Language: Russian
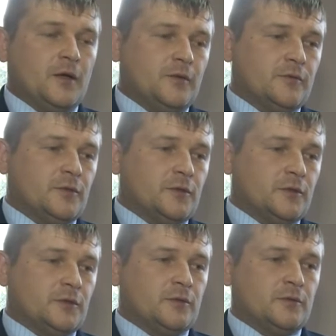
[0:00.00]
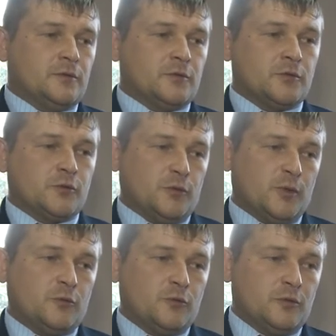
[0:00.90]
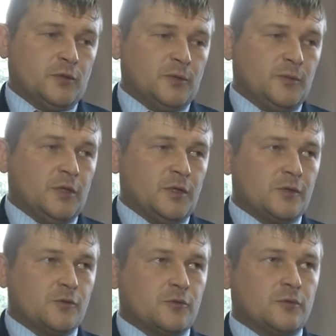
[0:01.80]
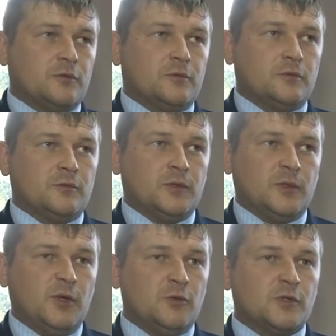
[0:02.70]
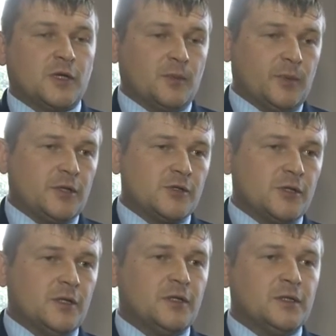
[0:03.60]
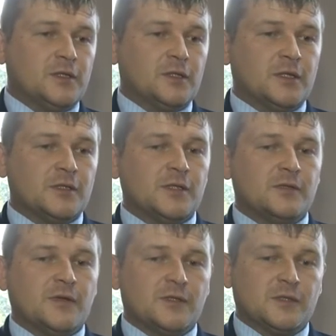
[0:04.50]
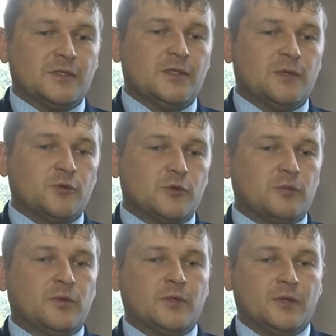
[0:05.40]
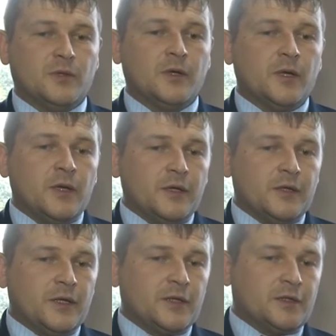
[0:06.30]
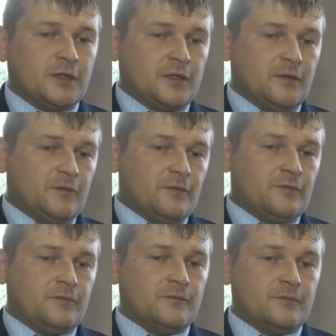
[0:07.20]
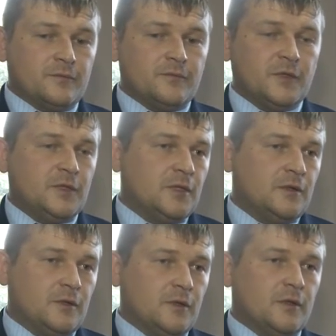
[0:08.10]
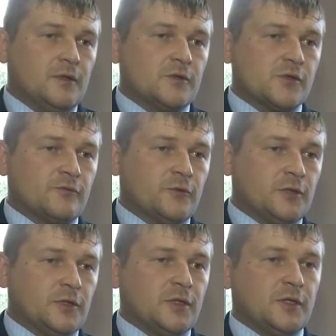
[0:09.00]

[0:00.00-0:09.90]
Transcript: Вот. Э, что могу отметить, что имеются как положительные тенденции, связанные с тем, чтобы некоторые виды э, животных и